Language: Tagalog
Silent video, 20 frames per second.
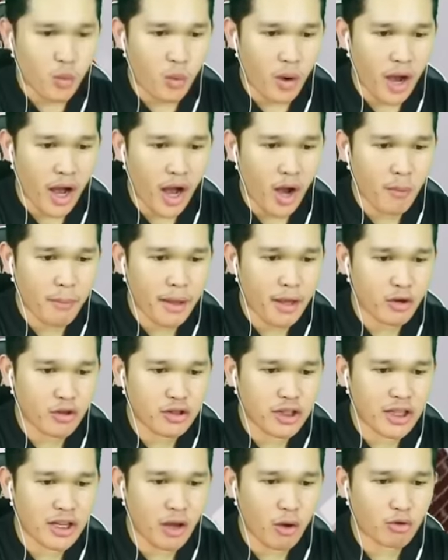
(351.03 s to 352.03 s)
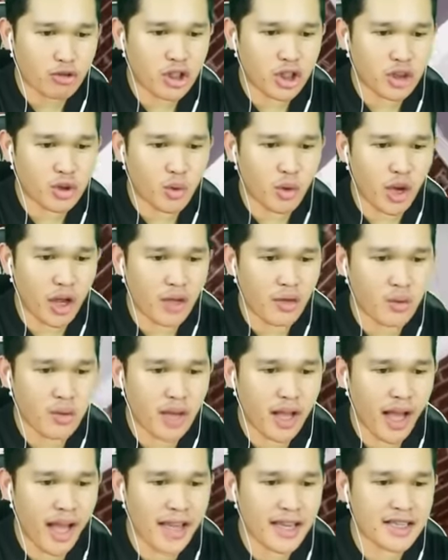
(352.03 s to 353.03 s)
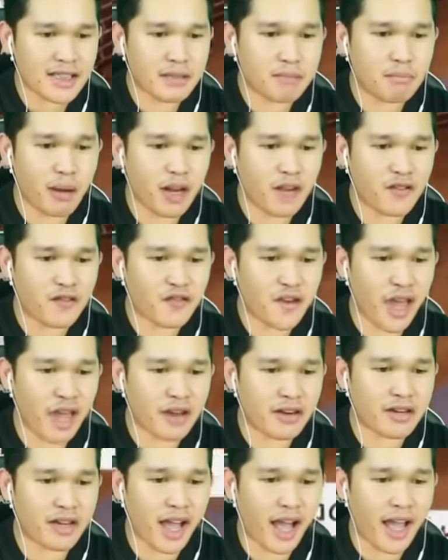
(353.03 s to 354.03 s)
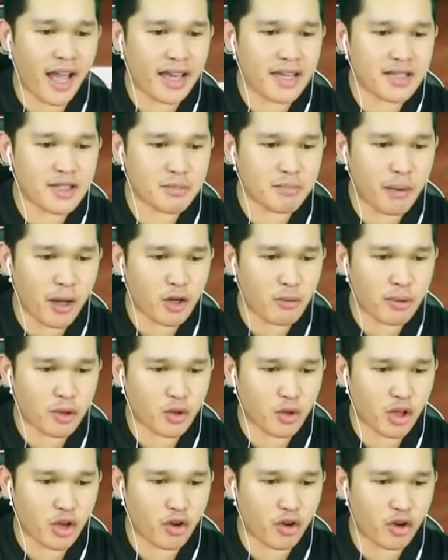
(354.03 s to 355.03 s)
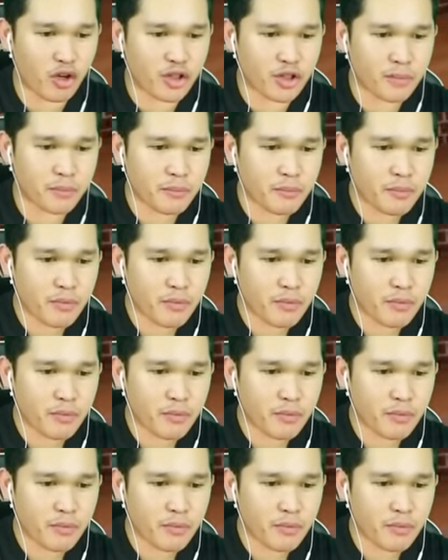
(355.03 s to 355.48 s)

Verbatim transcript: Wow, meron din ako ditong ano, guys, bonfire, guys. Paano ba to i-on?